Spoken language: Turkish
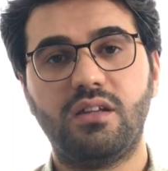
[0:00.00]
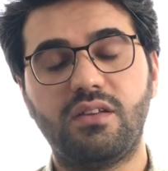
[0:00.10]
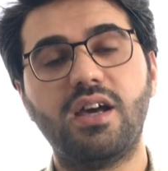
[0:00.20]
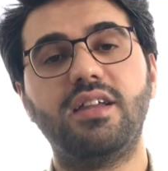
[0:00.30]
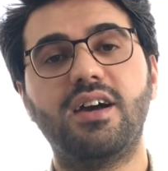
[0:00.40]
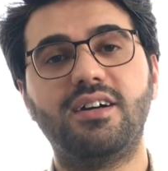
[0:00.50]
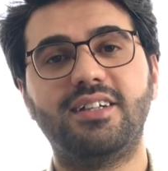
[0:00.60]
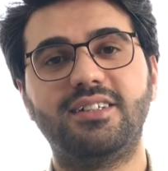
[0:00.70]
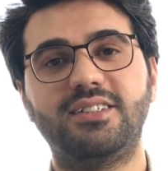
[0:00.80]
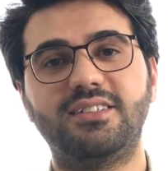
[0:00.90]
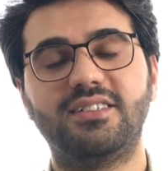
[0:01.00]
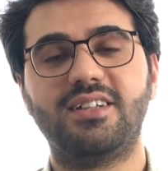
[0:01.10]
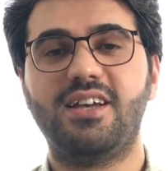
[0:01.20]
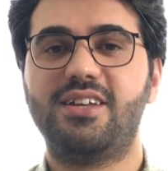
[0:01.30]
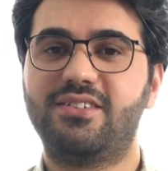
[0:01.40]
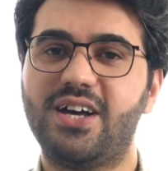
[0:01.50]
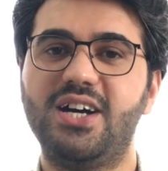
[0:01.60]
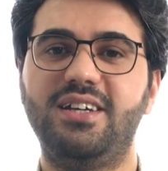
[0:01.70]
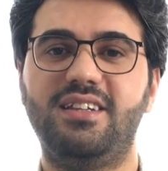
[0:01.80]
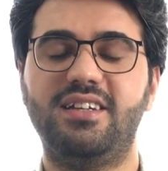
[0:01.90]
Deryaların,
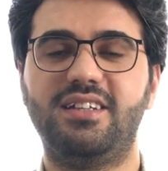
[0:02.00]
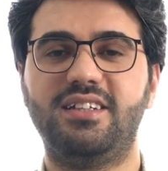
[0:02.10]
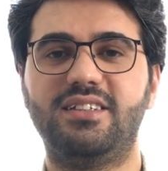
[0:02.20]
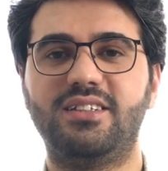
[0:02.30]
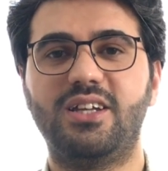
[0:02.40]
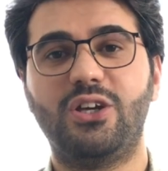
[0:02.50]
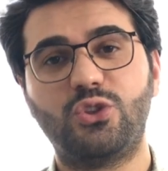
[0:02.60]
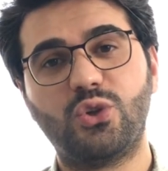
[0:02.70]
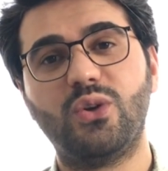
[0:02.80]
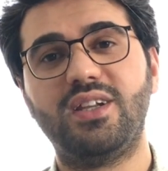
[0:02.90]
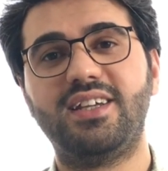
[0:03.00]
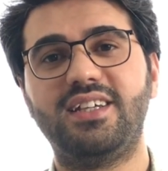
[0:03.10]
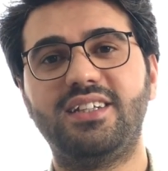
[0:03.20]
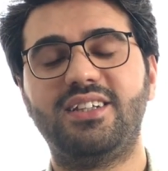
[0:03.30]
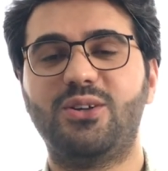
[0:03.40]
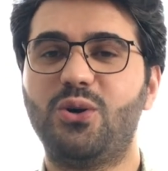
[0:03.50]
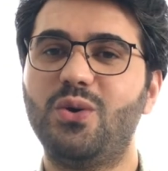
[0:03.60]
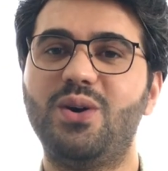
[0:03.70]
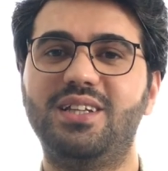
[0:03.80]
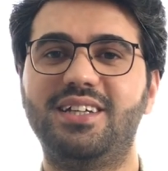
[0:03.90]
sahillerin, çöllerin,
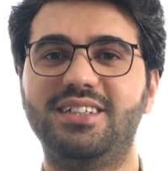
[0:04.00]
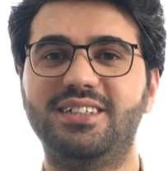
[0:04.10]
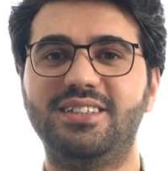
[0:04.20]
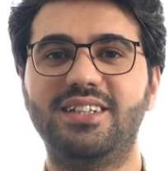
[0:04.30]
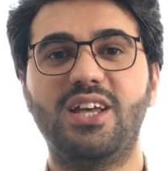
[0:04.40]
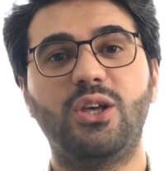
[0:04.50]
ovaların,